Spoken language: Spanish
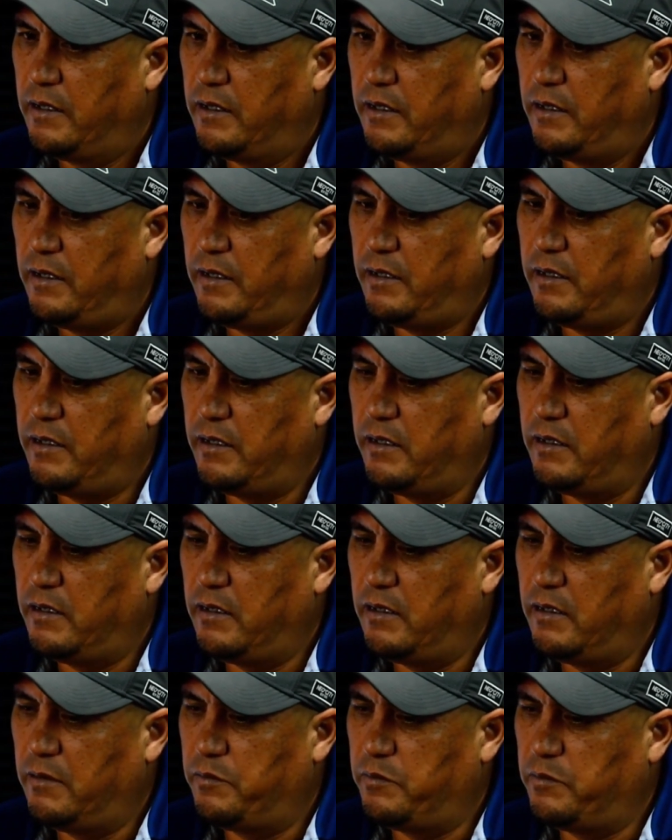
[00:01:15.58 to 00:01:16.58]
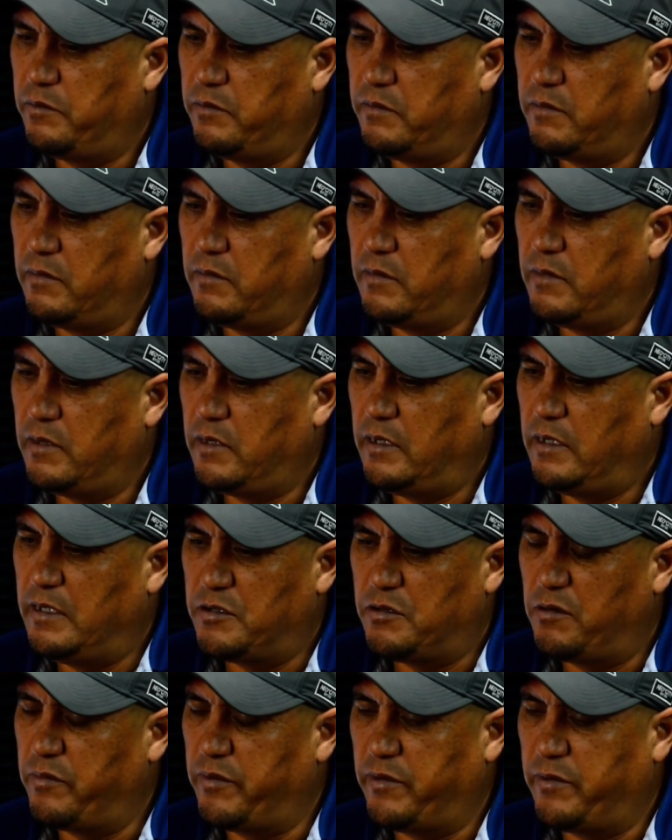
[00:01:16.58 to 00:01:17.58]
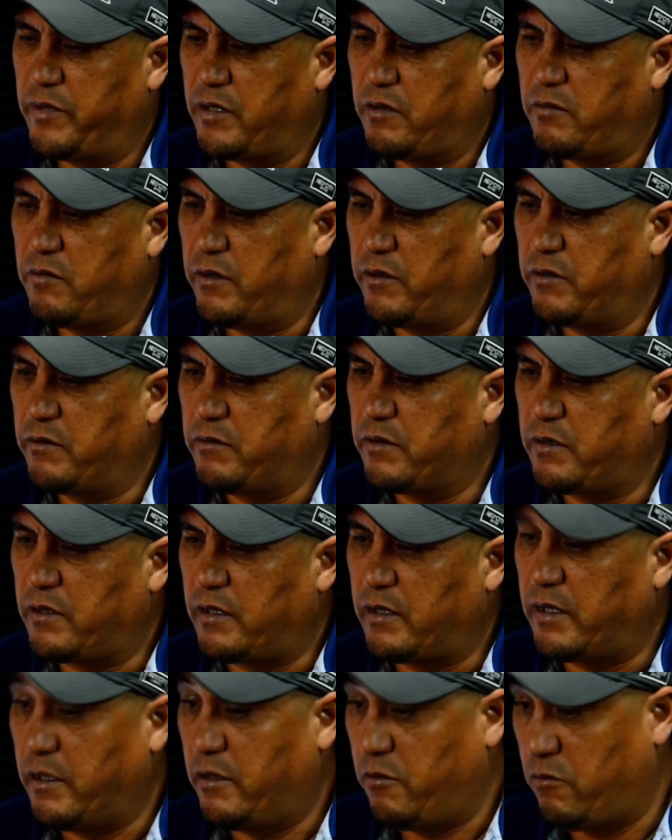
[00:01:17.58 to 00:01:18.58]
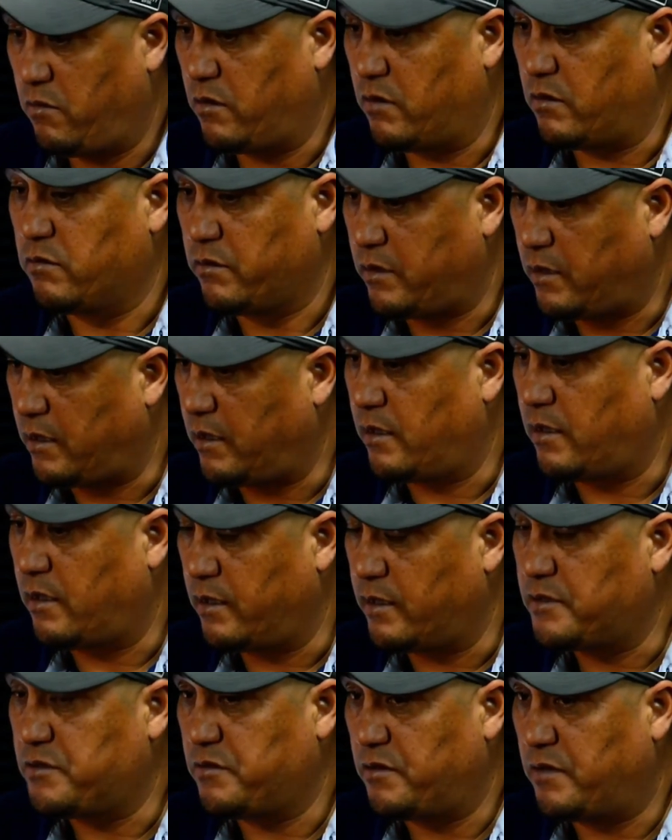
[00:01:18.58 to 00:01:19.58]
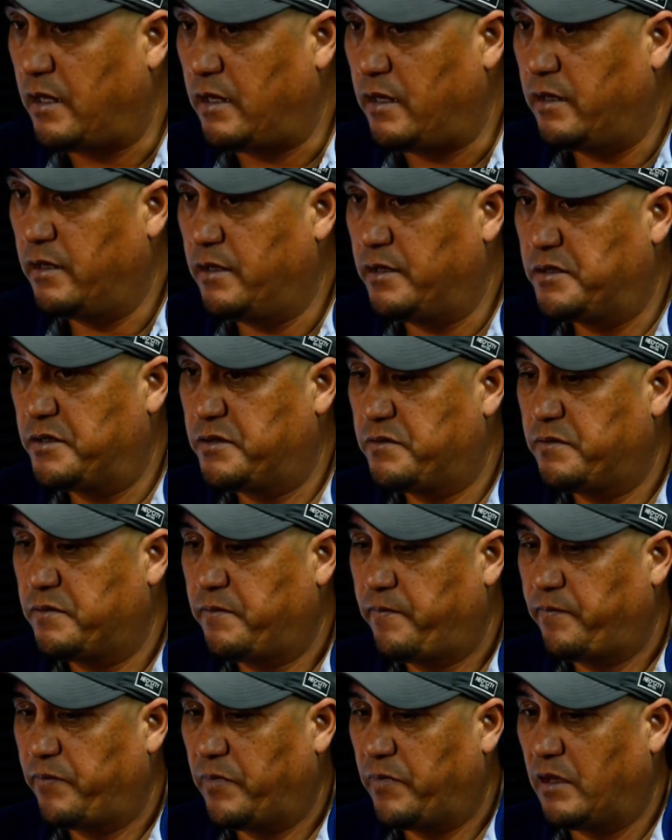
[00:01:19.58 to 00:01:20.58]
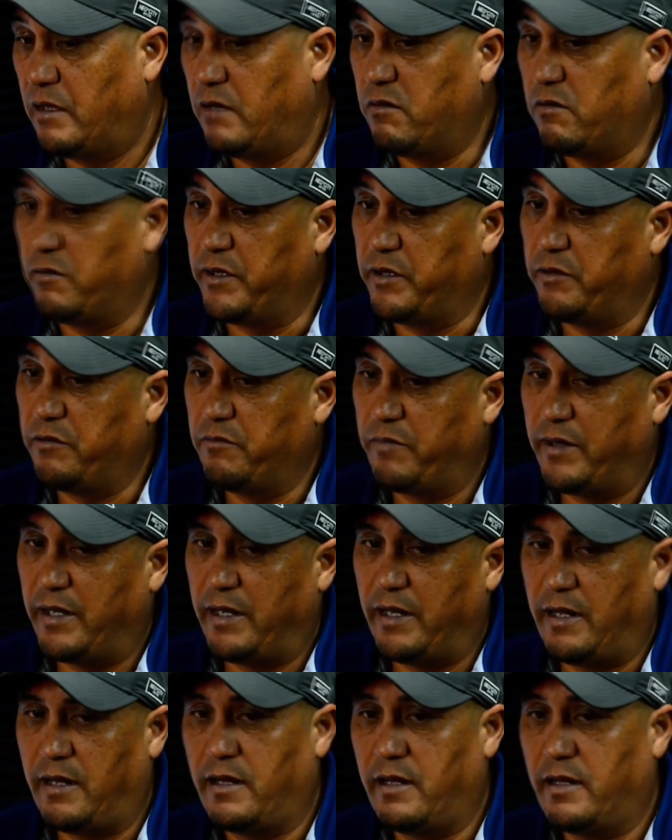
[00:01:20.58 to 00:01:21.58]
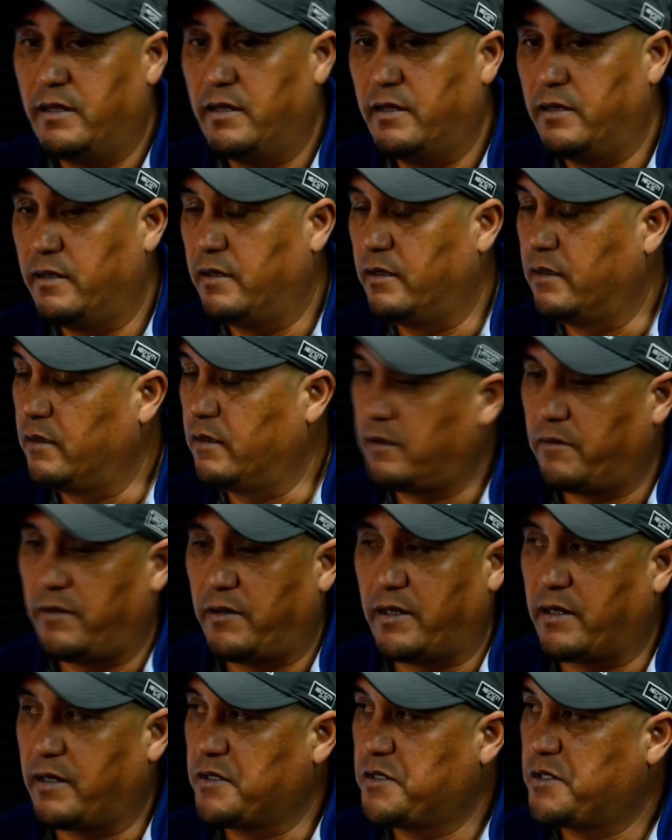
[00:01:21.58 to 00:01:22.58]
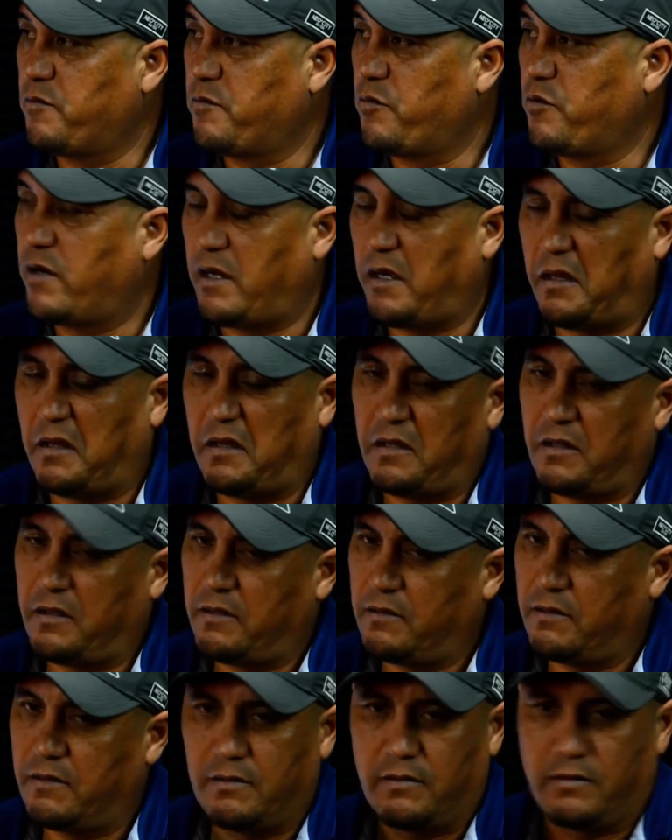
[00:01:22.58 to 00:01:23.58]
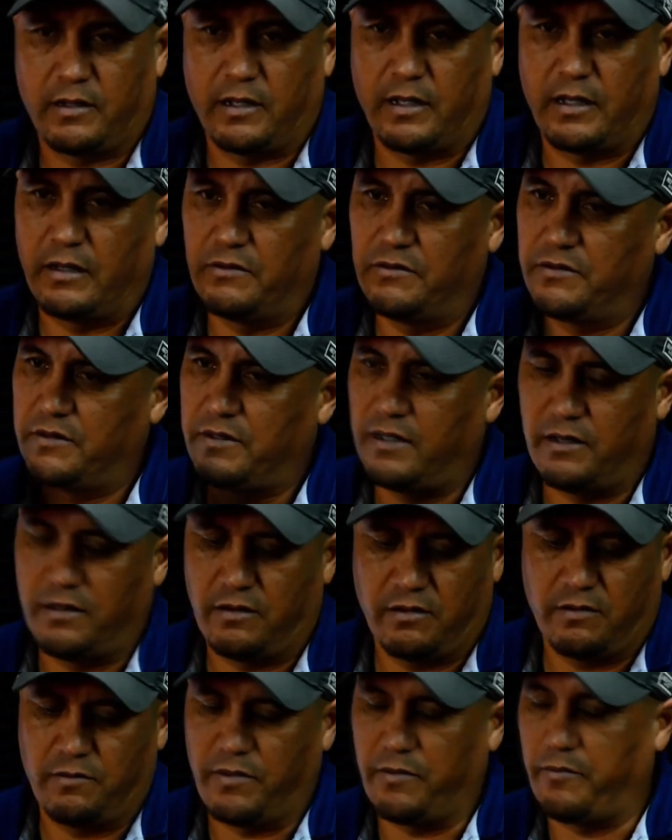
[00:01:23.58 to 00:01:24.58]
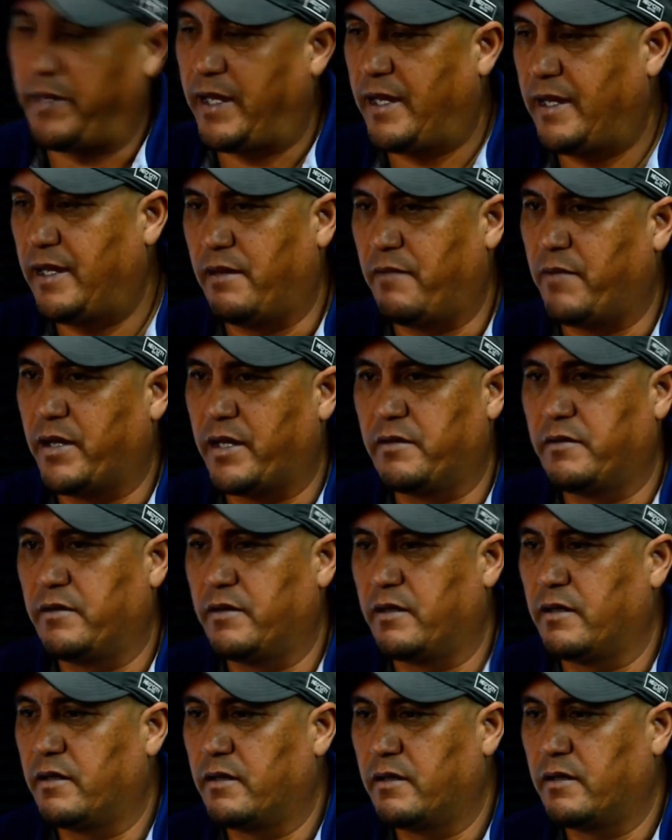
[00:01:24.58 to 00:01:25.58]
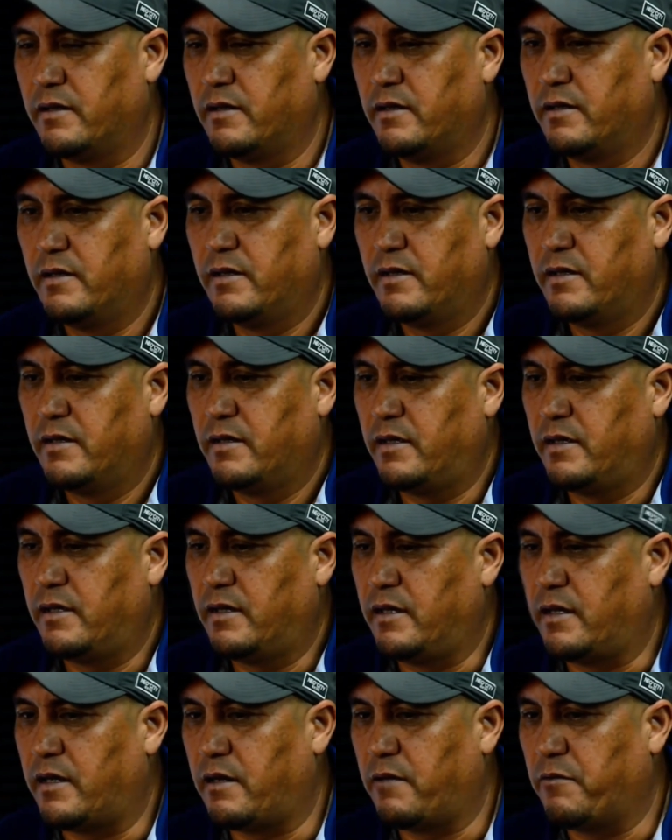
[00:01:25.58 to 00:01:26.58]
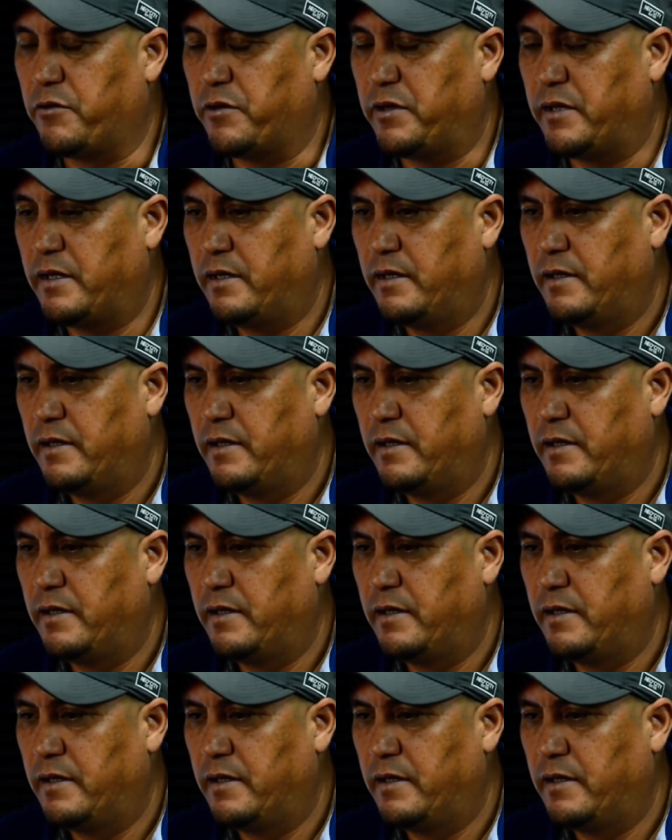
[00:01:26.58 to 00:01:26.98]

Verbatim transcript: Y inicio el primer juego contra, contra Nacional, de hecho, y cometí un penal ahí, estaba la cancha mojada, tiran un centro y me peguen la mano en, el rebote.